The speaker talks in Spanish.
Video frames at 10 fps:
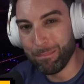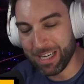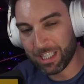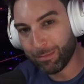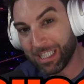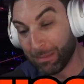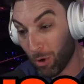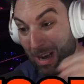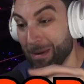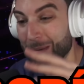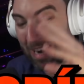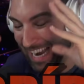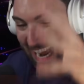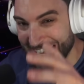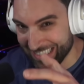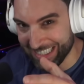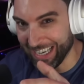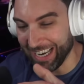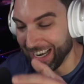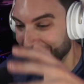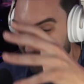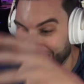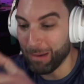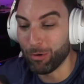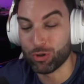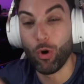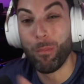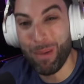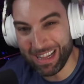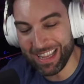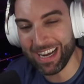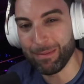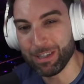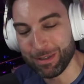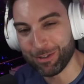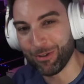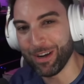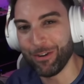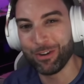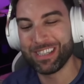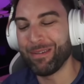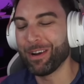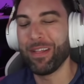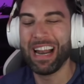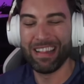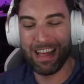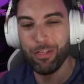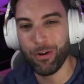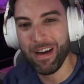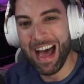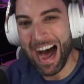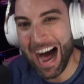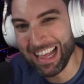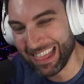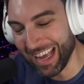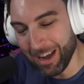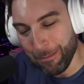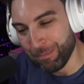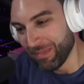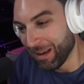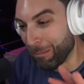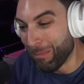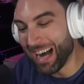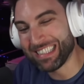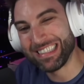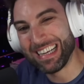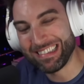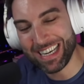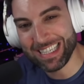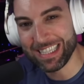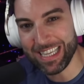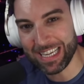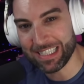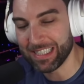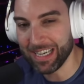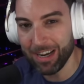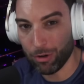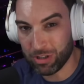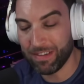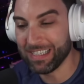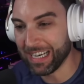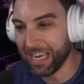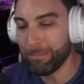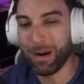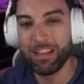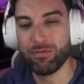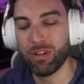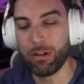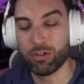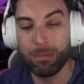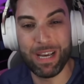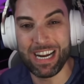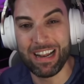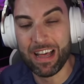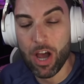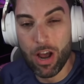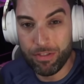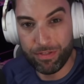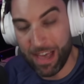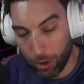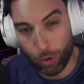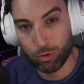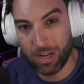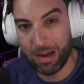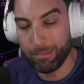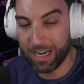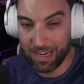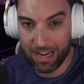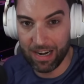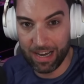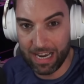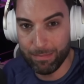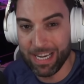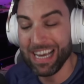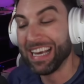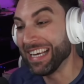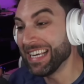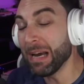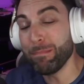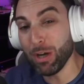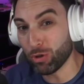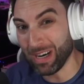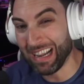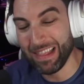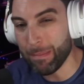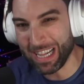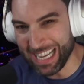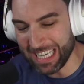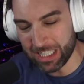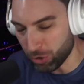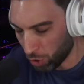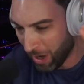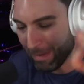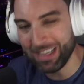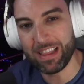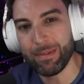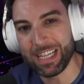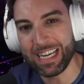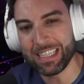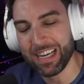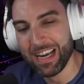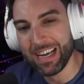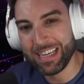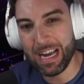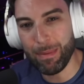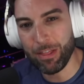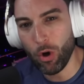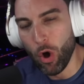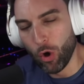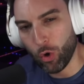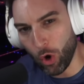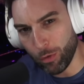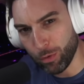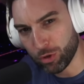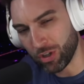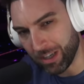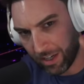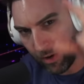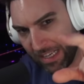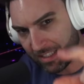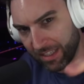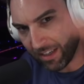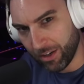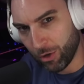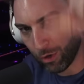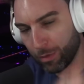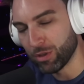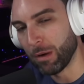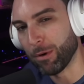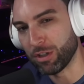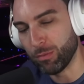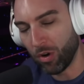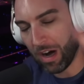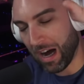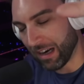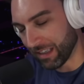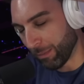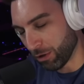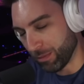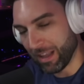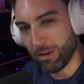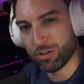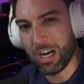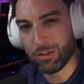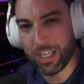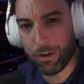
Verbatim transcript: mismísimo cameraman. Este, digamos, combate que habéis visto hoy lo estaba yo adelantando hace más de tres días, así que los tendréis aquí para disfrutarlos en mi canal de Corvus Clan, mi canal gaming, y en mi otro canal de batallas, solamente de batallas, llamado Corvus Crazy. Nos vemos en el próximo. Hasta la próxima. Adiós. Chao,